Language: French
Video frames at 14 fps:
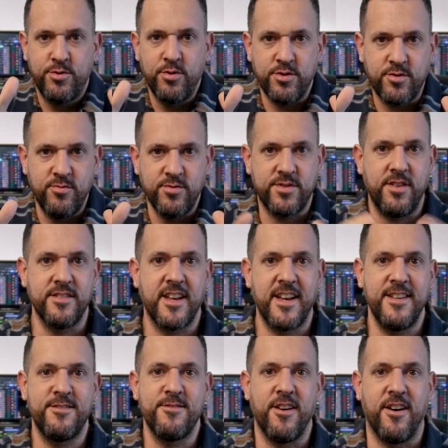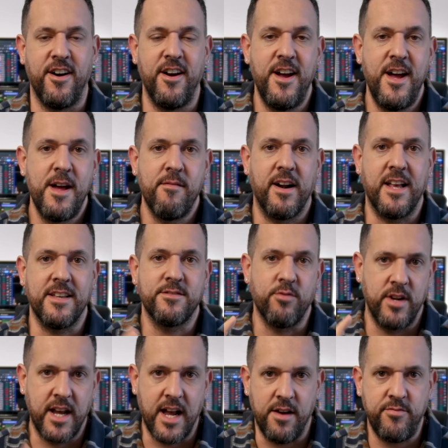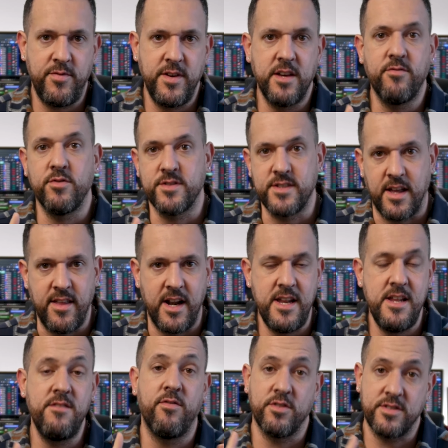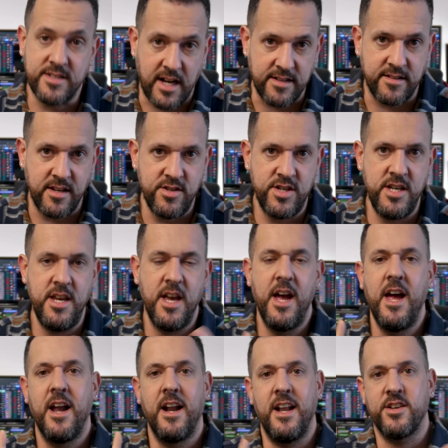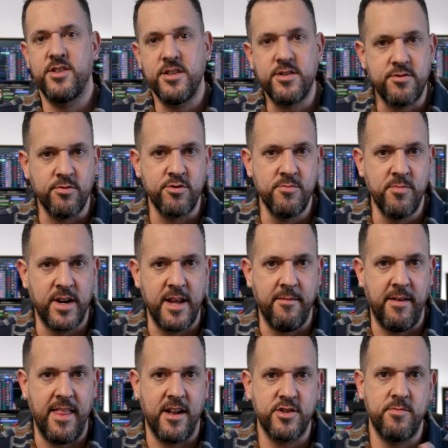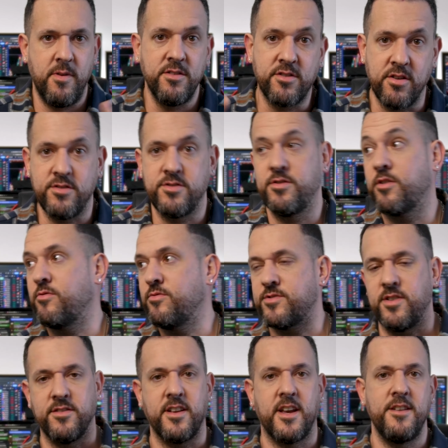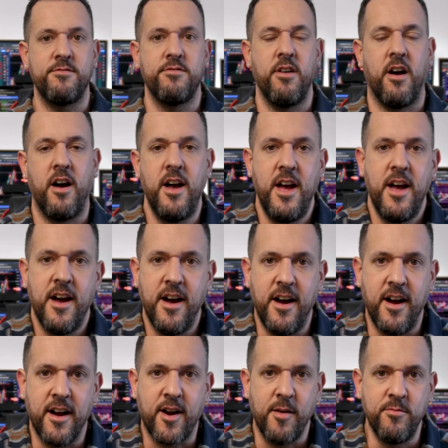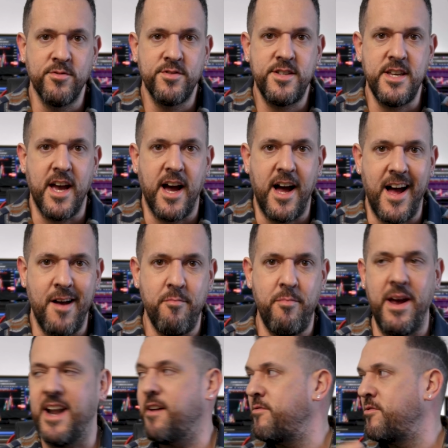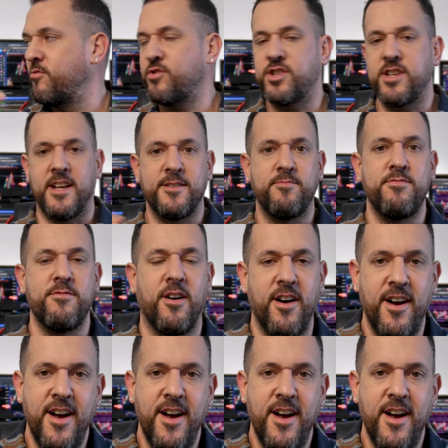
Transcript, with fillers: plutôt se concentrer sur, sur les graphiques, vos analyses, vos stratégies, la gestion du money management que de se concentrer sur euh, comme on dit, un, bel avion de chasse pour,